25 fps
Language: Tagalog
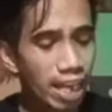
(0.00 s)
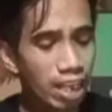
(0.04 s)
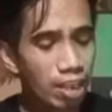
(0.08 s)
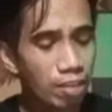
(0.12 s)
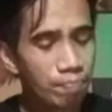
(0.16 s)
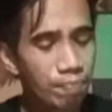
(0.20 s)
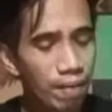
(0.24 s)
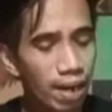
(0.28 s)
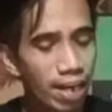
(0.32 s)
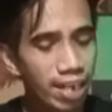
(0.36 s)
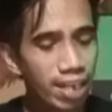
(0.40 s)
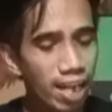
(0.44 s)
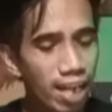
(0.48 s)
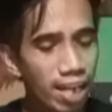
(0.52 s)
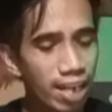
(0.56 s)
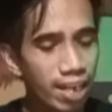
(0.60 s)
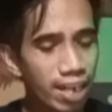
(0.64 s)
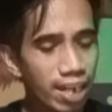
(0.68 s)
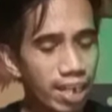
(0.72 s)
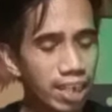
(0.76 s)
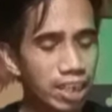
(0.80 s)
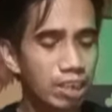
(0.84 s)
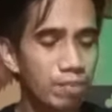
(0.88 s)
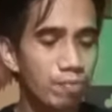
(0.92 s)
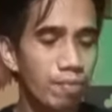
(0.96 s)
and final
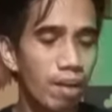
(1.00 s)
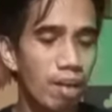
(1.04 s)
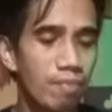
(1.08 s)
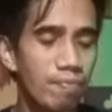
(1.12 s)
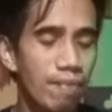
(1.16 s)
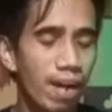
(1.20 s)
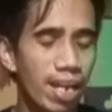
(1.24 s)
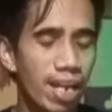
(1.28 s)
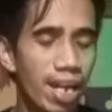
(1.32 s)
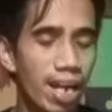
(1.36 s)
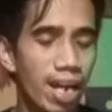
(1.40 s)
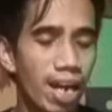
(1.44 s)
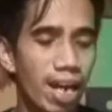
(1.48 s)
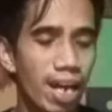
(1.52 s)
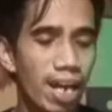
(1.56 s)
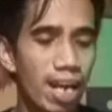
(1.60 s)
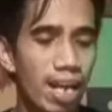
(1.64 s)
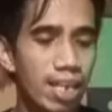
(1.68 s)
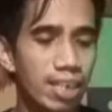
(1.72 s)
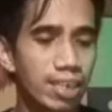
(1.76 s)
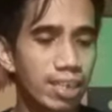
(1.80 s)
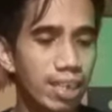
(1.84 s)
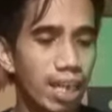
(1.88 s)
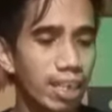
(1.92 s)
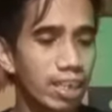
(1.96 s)
race mga bayang
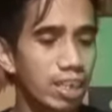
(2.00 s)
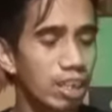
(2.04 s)
kalorista,